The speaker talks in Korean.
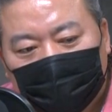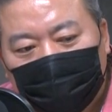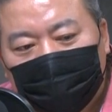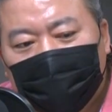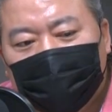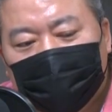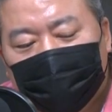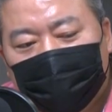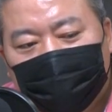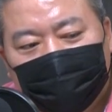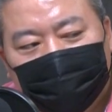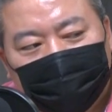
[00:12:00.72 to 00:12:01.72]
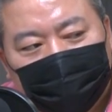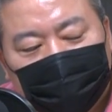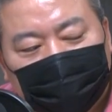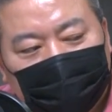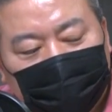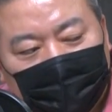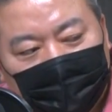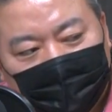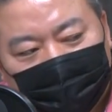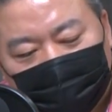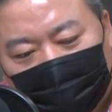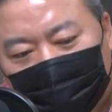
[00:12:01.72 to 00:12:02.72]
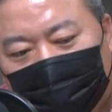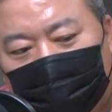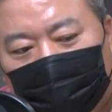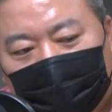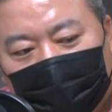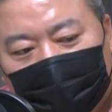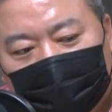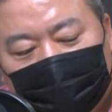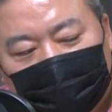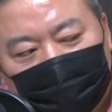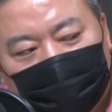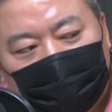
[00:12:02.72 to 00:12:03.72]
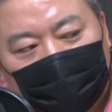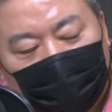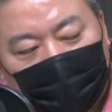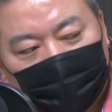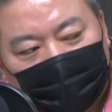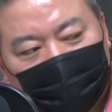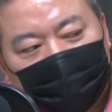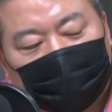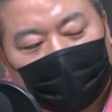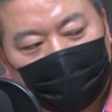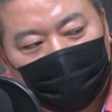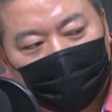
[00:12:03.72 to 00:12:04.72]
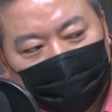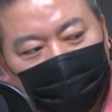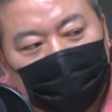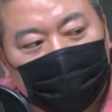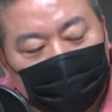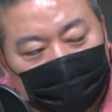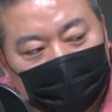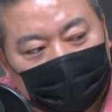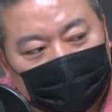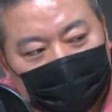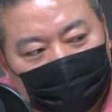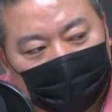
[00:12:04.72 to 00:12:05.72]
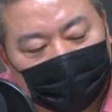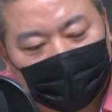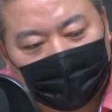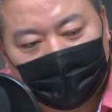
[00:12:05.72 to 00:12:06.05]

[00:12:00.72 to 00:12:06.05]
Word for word: 국민근익위원회는 일단 전수조사를 해서 그대로 그 자료를 넘겨주는 것이기 때문에